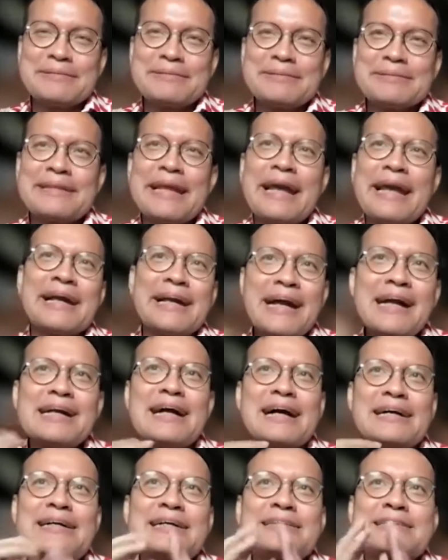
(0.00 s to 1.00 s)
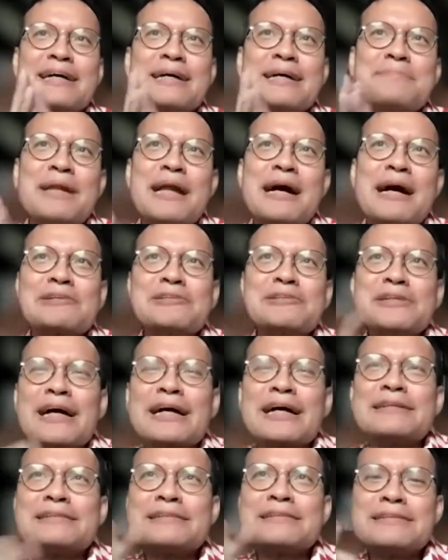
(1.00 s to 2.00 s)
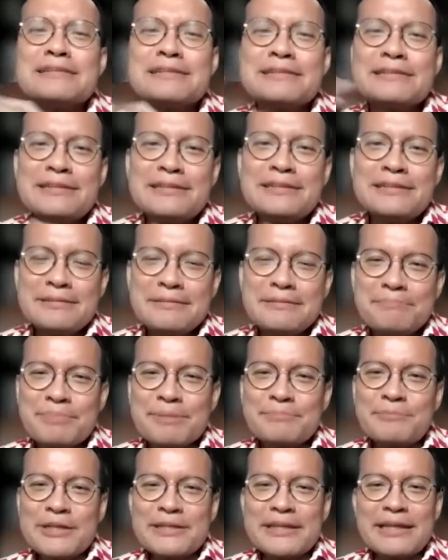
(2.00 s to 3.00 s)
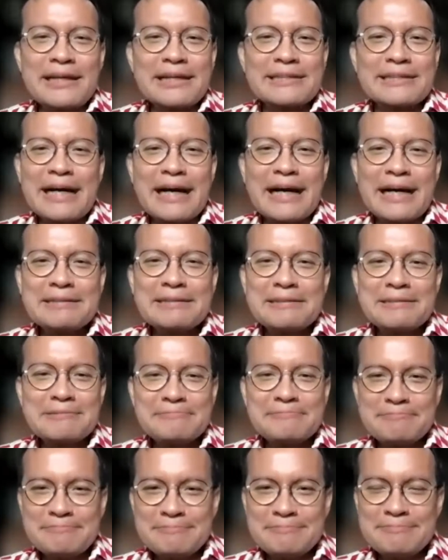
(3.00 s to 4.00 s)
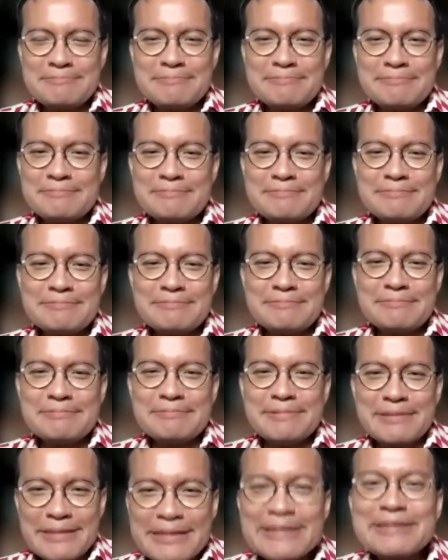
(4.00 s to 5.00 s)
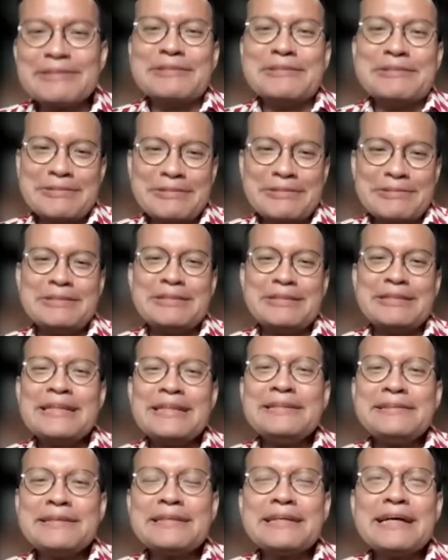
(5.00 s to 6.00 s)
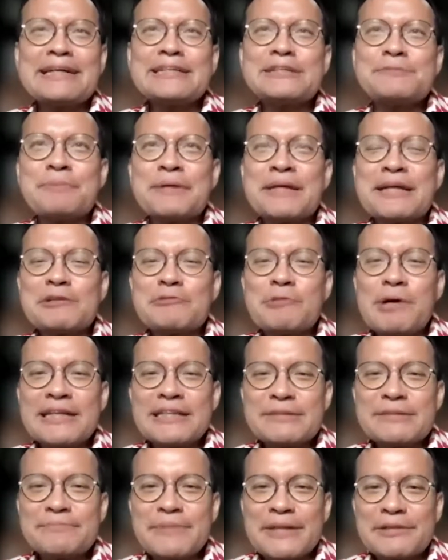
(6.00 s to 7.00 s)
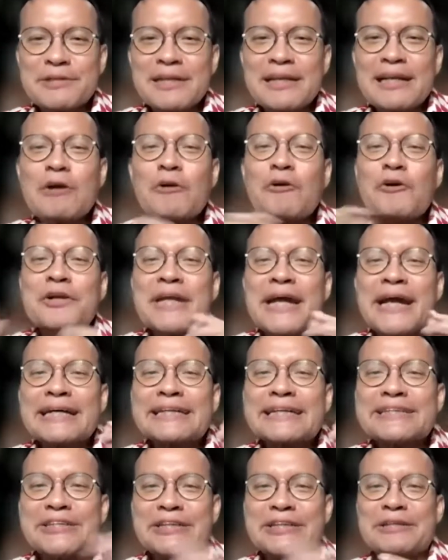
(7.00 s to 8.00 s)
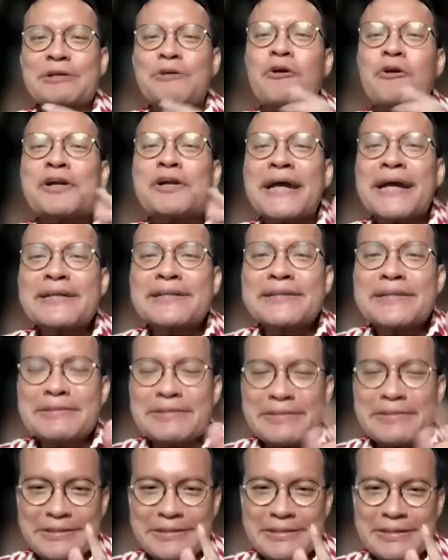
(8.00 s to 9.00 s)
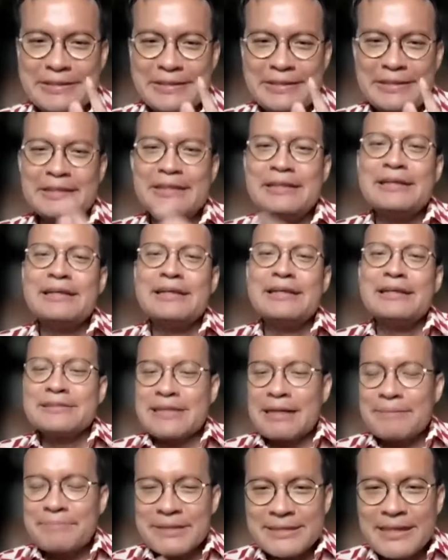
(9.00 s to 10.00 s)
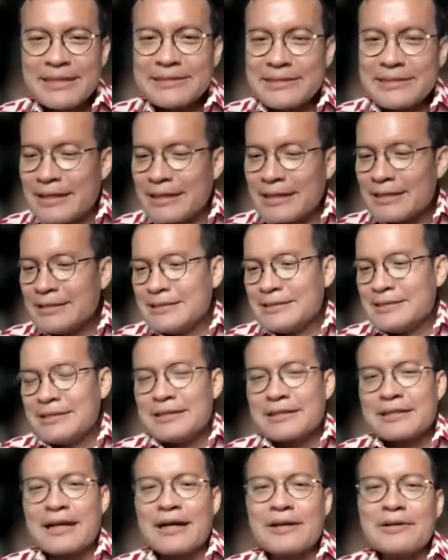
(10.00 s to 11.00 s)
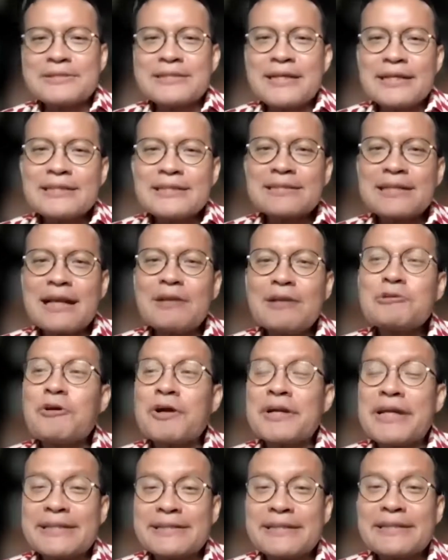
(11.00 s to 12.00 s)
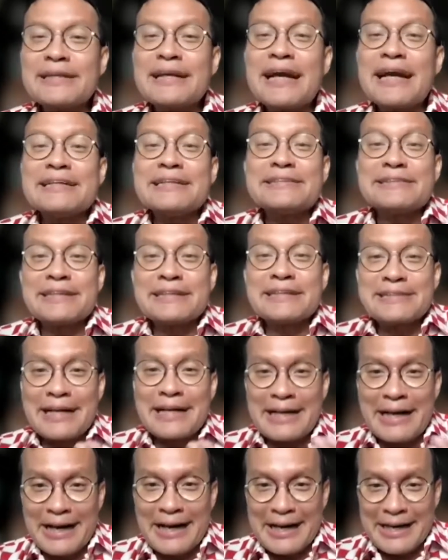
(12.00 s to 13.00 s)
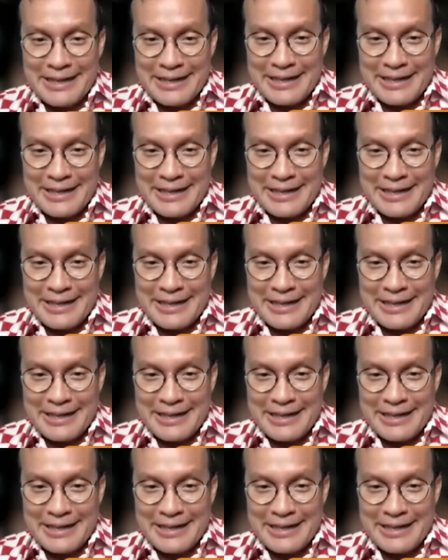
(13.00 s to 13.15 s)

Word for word: tega nggak ya saya melakukan perbuatan yang jahat? Itu. Inti dari spiritualisme itu adalah connection, connected. Sama saja kalau saya selalu connected dengan istri saya.